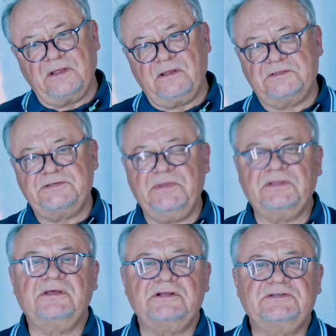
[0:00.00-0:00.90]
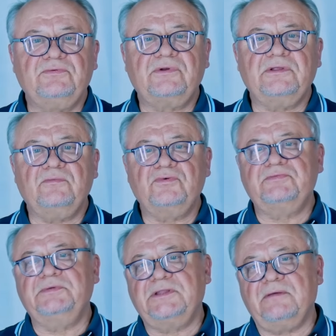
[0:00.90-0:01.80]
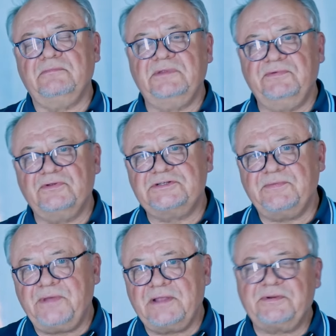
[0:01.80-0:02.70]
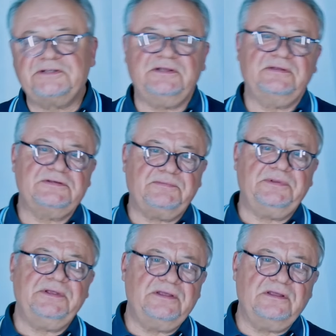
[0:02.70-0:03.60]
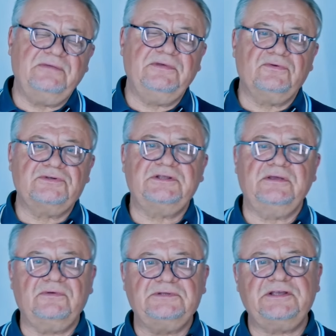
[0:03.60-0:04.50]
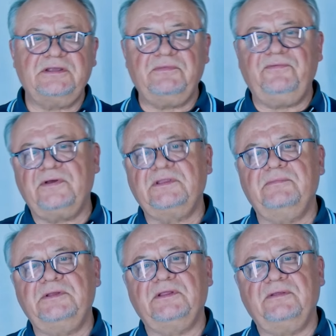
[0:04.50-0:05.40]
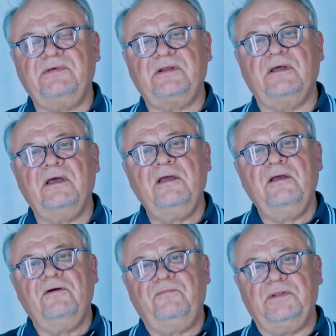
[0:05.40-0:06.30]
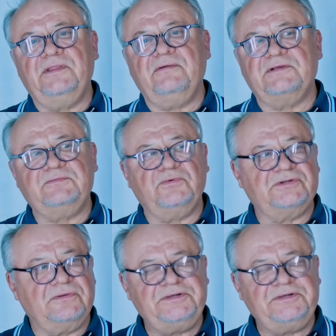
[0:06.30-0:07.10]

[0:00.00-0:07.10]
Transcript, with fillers: э, цементный раствор, это может быть там 95% заполнения, 90%, и вот с этим эффектом это, наверное, вполне возможно.